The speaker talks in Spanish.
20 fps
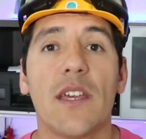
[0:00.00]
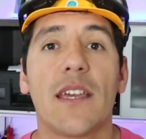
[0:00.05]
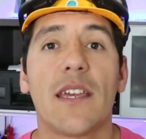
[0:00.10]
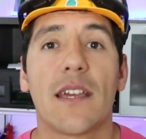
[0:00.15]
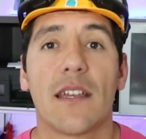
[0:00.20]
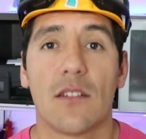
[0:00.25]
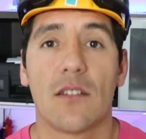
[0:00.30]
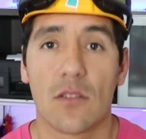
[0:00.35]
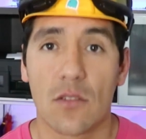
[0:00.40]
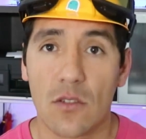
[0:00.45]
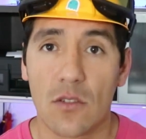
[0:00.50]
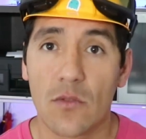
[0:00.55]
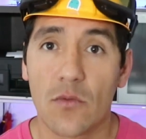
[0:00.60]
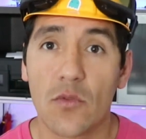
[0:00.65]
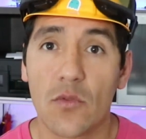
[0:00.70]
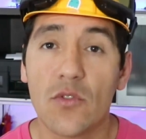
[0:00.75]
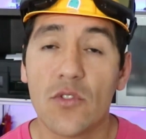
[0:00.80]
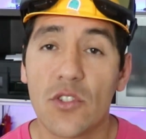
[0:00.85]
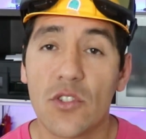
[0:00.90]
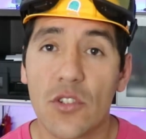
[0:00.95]
y que no nos
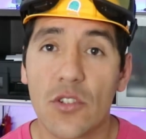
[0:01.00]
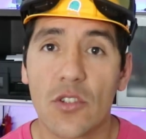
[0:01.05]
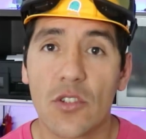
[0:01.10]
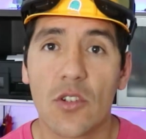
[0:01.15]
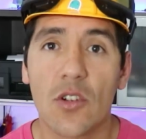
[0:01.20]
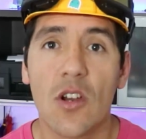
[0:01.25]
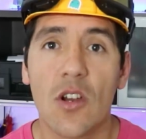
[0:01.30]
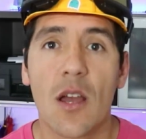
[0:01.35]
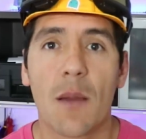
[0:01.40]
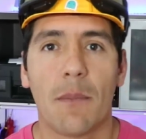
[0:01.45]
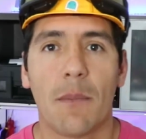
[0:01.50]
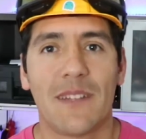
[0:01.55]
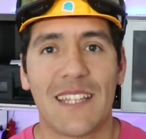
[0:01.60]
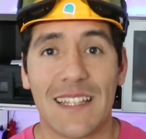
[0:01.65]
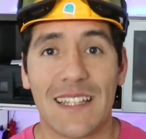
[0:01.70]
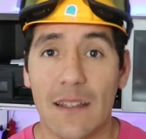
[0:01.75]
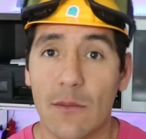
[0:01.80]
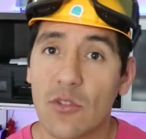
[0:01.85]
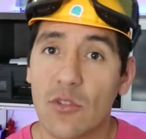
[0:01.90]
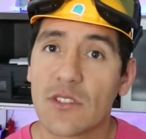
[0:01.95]
funcionó,
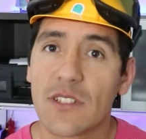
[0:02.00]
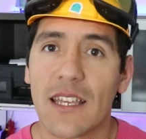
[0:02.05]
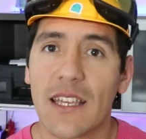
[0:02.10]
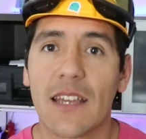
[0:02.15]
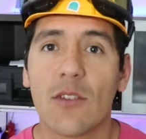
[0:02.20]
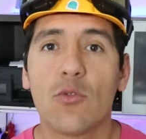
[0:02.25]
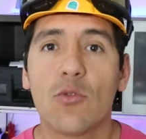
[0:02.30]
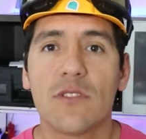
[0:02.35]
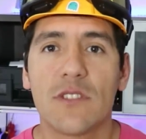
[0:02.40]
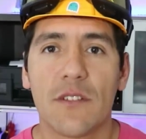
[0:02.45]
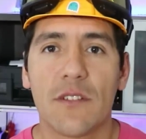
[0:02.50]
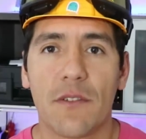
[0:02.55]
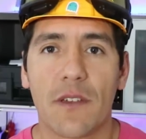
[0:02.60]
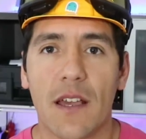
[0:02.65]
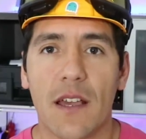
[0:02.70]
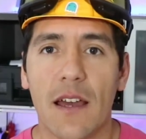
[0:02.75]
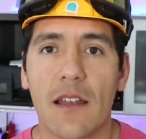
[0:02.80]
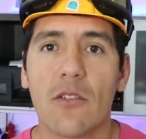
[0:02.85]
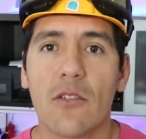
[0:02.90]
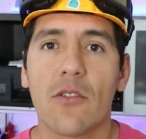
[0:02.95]
tenemos que
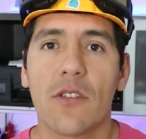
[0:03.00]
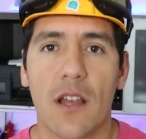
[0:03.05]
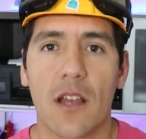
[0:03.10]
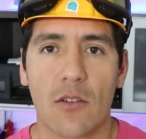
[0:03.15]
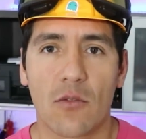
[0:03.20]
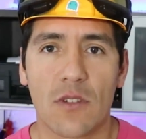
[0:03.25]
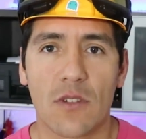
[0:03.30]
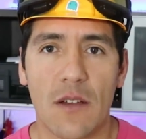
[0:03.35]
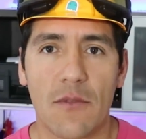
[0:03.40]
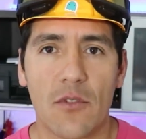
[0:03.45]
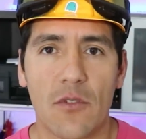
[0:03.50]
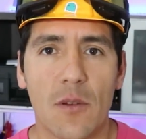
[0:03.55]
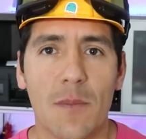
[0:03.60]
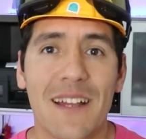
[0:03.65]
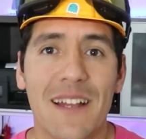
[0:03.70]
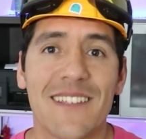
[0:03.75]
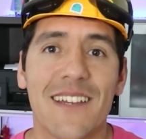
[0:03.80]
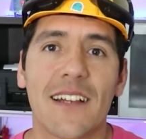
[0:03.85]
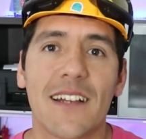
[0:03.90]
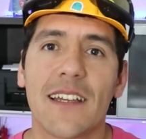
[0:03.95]
justificarlo de alguna
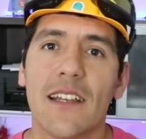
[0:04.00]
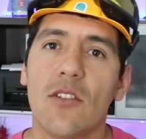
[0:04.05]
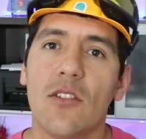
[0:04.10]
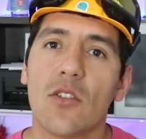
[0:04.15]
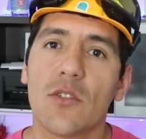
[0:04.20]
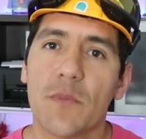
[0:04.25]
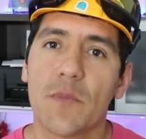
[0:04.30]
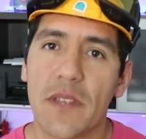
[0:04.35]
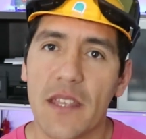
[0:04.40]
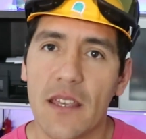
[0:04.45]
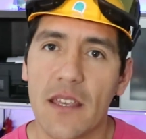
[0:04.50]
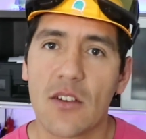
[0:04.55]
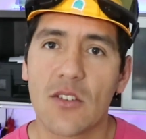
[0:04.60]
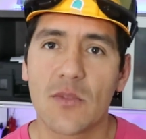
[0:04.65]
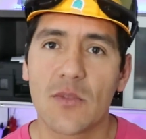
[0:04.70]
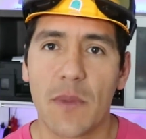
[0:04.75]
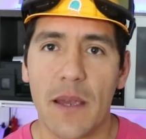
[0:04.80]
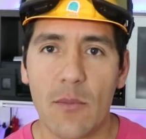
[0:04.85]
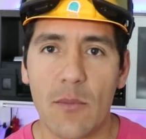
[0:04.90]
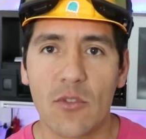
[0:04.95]
forma ya que en los
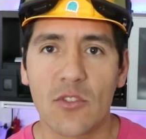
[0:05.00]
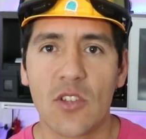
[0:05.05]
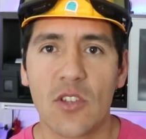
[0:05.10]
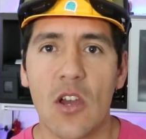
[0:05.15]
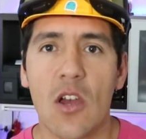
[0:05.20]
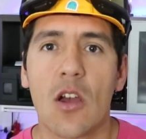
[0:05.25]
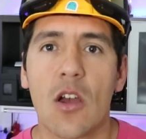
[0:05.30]
videos vemos